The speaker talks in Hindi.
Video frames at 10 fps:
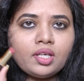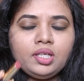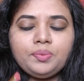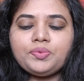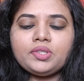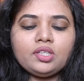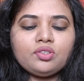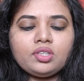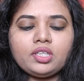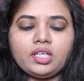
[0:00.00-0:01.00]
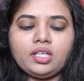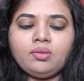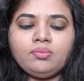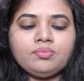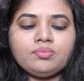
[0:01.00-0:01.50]
लिपस्टिक जो दी है ना
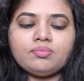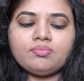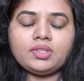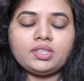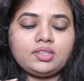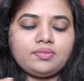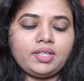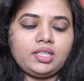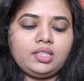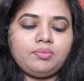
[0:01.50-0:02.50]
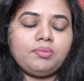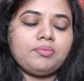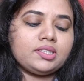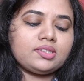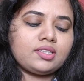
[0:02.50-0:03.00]
मस्त वाली दी मतलब
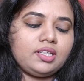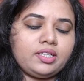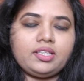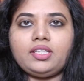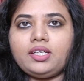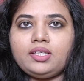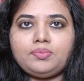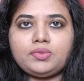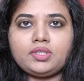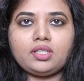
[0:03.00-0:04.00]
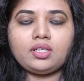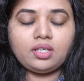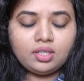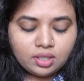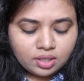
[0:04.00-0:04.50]
मस्त कलर दिया है लिपस्टिक का
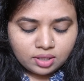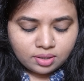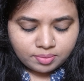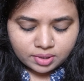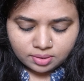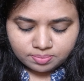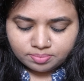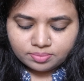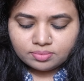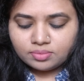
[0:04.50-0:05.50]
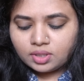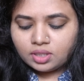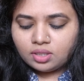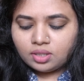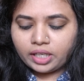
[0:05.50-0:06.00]
मतलब
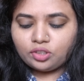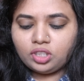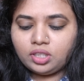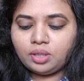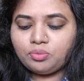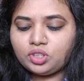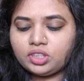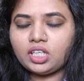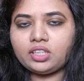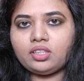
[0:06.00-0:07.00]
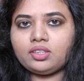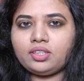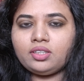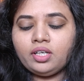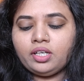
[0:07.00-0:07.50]
एक्चुअली ना मुझे
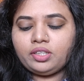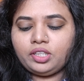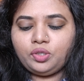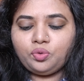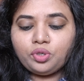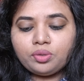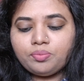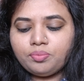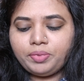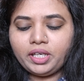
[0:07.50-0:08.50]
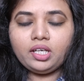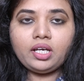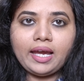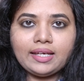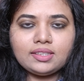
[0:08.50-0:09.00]
ज़्यादातर न्यूड
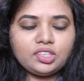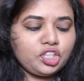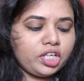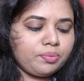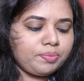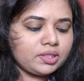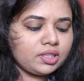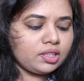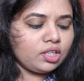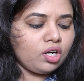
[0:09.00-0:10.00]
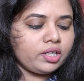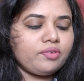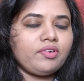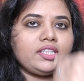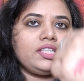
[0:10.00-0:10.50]
पिंक ऐसे शेड पसंद है और ये
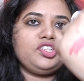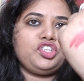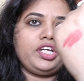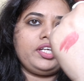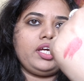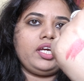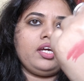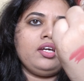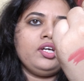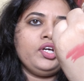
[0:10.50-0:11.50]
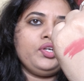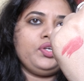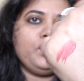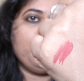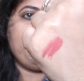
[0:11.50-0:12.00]
वैसी शेड है ये
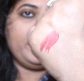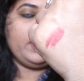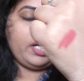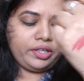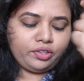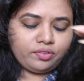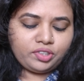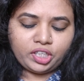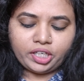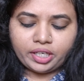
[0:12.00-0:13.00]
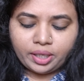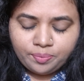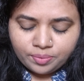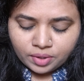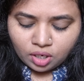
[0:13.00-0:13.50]
न्यूड पिंक काइंड ऑफ शेड है
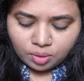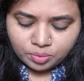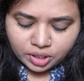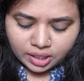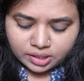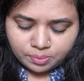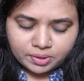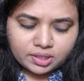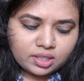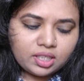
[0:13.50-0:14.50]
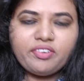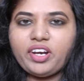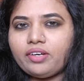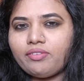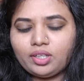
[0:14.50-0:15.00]
और मुझे ऐसे पसंद है
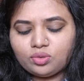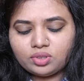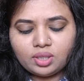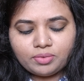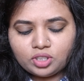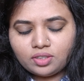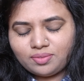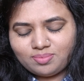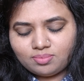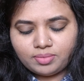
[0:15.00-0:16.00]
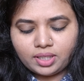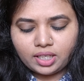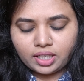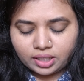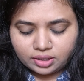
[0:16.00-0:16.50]
रेड वेड उतना मुझे मैं
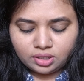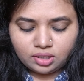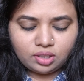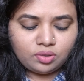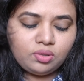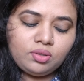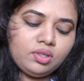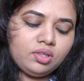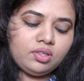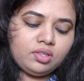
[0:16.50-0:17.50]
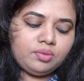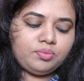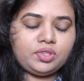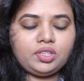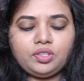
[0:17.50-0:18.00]
लगाती ही नहीं हूँ
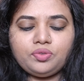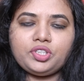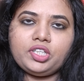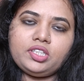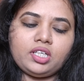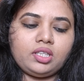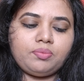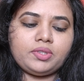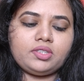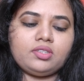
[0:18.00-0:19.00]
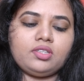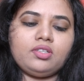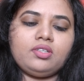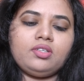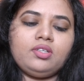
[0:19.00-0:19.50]
मुझे न्यूड शेड ज़्यादा पसंद है
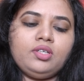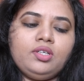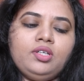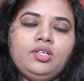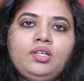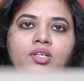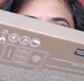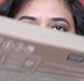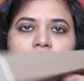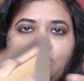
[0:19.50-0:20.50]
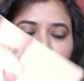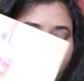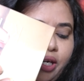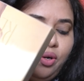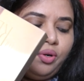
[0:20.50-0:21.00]
तो
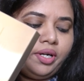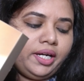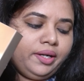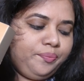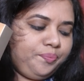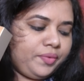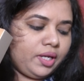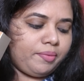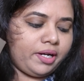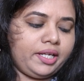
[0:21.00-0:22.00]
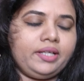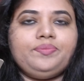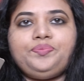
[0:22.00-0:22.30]
ये हो गए हमारे